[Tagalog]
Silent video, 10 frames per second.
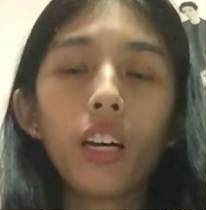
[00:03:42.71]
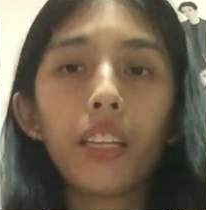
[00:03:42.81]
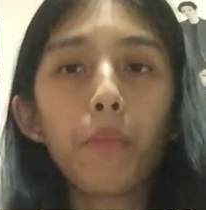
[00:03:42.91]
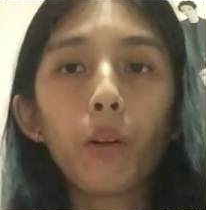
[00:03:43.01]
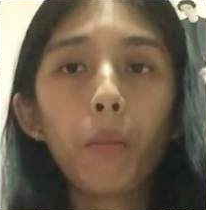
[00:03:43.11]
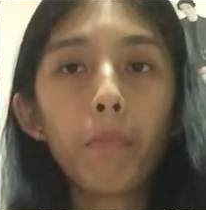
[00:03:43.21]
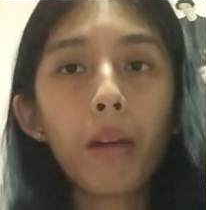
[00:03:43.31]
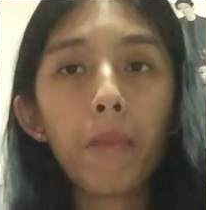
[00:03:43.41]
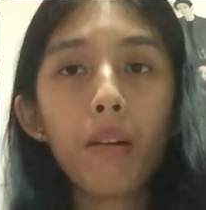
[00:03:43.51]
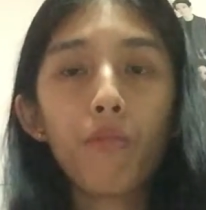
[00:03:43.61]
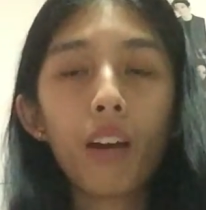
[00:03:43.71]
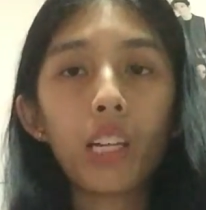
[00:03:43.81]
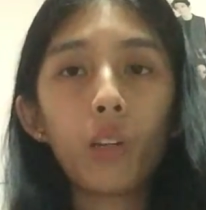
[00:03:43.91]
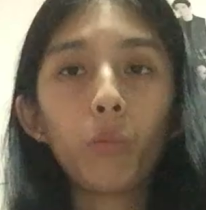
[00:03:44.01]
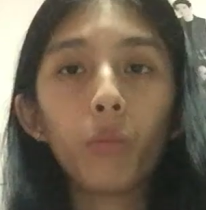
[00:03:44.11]
the Monbebe
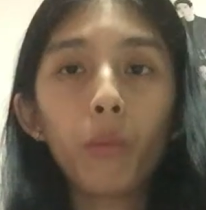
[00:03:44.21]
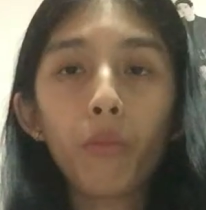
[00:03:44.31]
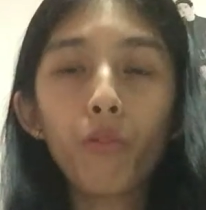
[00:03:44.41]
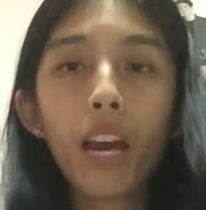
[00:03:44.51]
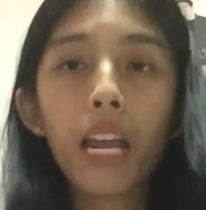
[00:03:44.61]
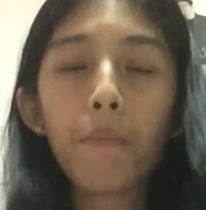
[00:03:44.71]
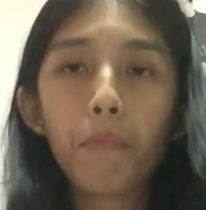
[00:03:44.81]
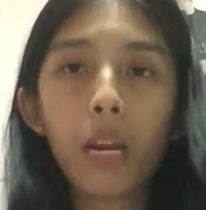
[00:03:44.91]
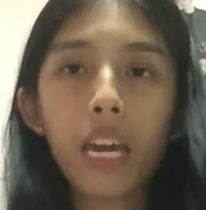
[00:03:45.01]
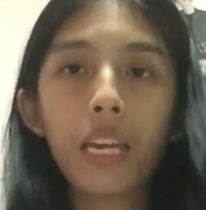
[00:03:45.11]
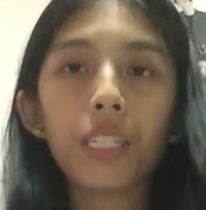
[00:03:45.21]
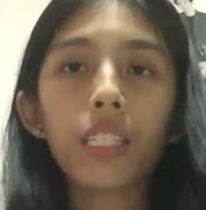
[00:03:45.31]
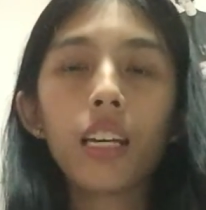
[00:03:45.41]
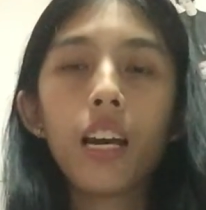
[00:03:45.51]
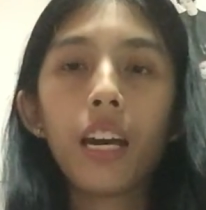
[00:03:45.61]
fandom will be very pleased
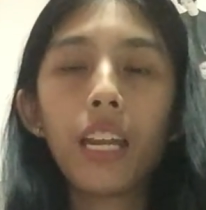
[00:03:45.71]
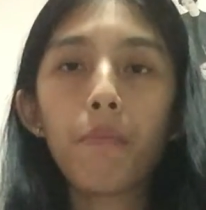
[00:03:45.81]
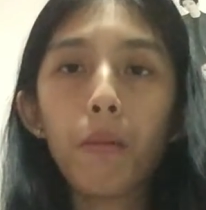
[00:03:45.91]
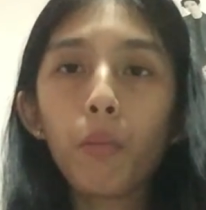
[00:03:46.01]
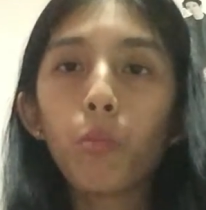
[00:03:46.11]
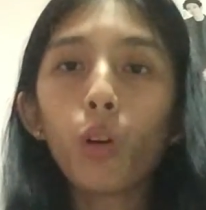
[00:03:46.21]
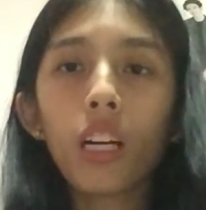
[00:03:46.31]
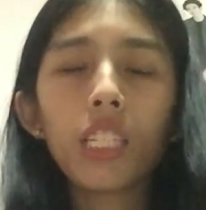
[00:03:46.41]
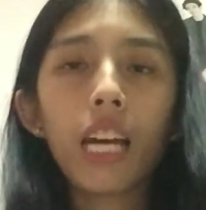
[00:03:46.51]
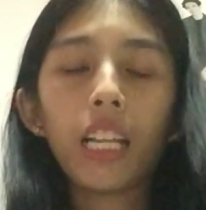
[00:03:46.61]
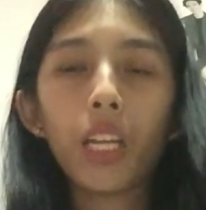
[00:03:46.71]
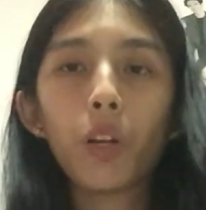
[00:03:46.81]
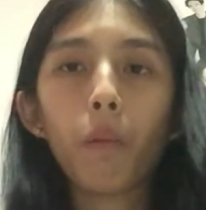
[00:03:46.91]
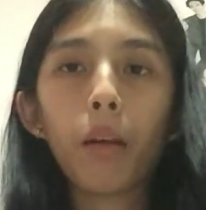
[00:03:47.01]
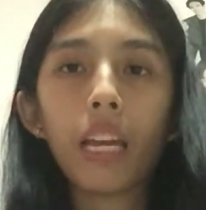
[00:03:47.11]
na mabubungad sa atin
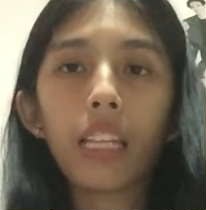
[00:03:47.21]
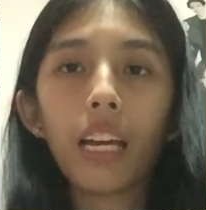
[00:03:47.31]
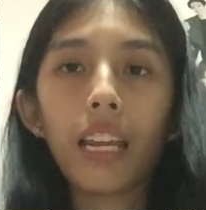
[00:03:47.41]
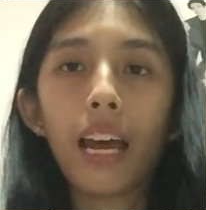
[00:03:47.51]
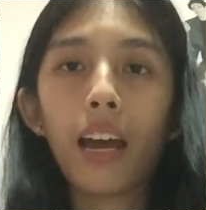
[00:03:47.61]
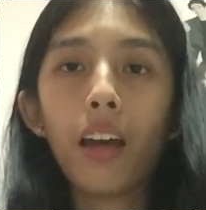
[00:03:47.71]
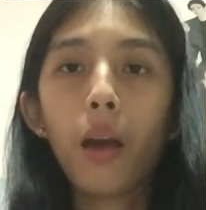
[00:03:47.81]
yung balita na